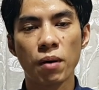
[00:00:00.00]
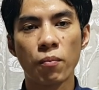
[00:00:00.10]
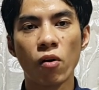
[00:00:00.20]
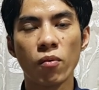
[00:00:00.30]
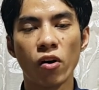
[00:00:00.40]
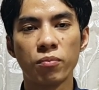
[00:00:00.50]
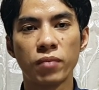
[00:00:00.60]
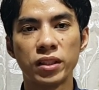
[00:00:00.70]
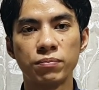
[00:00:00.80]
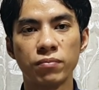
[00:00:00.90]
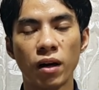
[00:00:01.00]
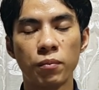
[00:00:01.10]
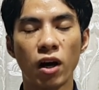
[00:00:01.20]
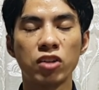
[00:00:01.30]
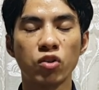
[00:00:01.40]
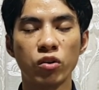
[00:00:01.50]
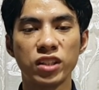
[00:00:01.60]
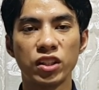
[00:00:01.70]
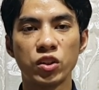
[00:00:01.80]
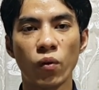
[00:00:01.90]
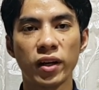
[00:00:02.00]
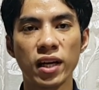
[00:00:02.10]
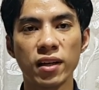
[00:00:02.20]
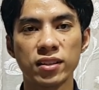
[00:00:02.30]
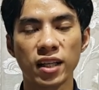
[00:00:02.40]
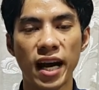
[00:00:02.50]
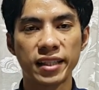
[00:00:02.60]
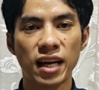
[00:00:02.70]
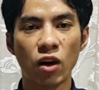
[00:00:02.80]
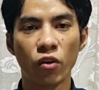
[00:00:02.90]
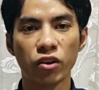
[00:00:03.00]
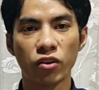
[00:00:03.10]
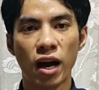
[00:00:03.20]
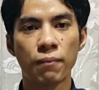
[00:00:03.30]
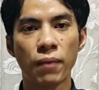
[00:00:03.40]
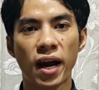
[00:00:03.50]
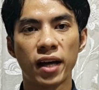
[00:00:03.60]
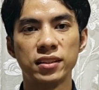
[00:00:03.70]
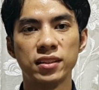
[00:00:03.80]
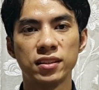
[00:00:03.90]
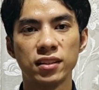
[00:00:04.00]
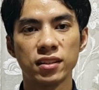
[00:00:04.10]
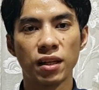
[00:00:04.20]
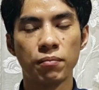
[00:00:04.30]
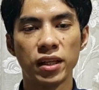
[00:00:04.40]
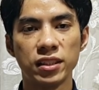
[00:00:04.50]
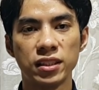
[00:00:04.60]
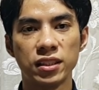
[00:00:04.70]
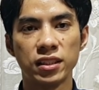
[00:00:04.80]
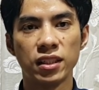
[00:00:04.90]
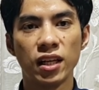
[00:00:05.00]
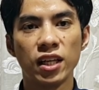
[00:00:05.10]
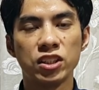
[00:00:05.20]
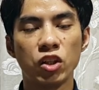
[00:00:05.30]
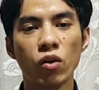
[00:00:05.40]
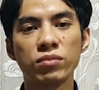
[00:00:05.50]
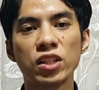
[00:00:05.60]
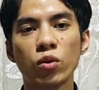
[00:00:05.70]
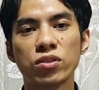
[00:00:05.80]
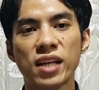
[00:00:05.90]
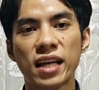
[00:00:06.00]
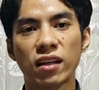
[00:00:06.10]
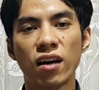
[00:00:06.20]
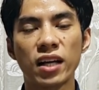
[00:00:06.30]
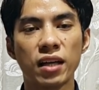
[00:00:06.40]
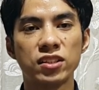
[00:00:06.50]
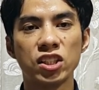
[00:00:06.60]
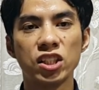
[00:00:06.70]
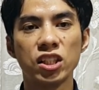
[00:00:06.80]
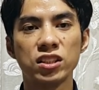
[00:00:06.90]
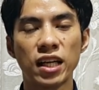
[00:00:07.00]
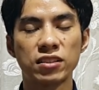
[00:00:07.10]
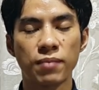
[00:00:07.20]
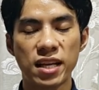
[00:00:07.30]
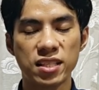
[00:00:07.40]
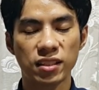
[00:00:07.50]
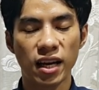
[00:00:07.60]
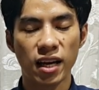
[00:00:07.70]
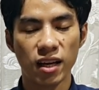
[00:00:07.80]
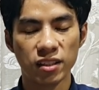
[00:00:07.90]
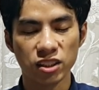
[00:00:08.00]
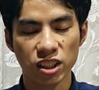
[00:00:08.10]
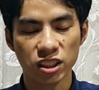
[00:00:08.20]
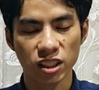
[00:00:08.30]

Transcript: bà bóng ôn mình ở mà ở chỗ trận trốn á chẳng ai đã lôi không ăn pau làm bây giờ giờ luôn tới cruza từng ở đây chơi nhà xem mà chơi đây chơi